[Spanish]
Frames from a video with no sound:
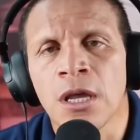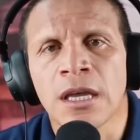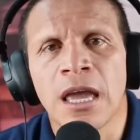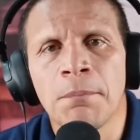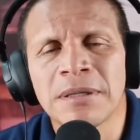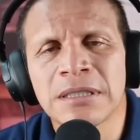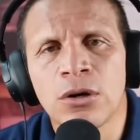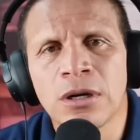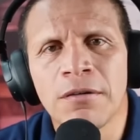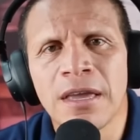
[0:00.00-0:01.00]
que
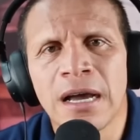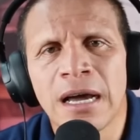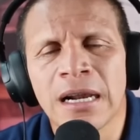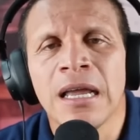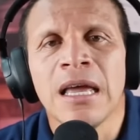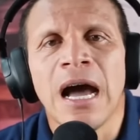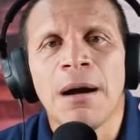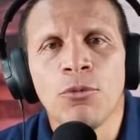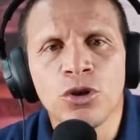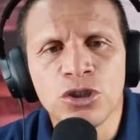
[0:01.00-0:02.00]
empezaron a viajar a
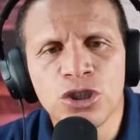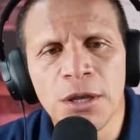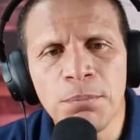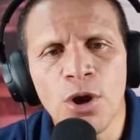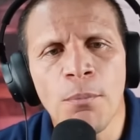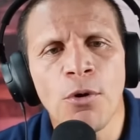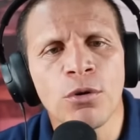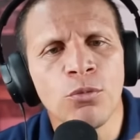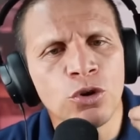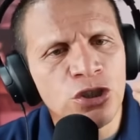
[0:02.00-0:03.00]
municipio por
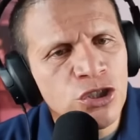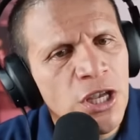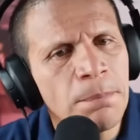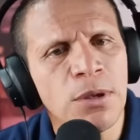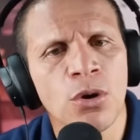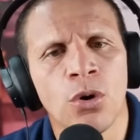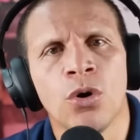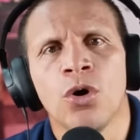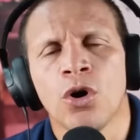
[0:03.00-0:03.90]
municipio,